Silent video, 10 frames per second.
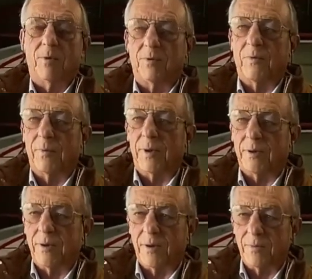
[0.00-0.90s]
souvent mes
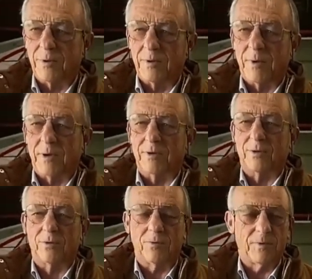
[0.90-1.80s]
collègues me disent mais qu'est-ce
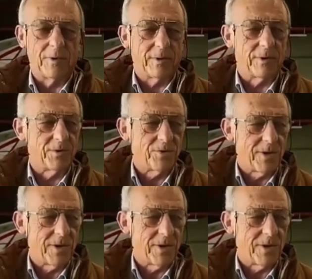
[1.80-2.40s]
que tu fais dans des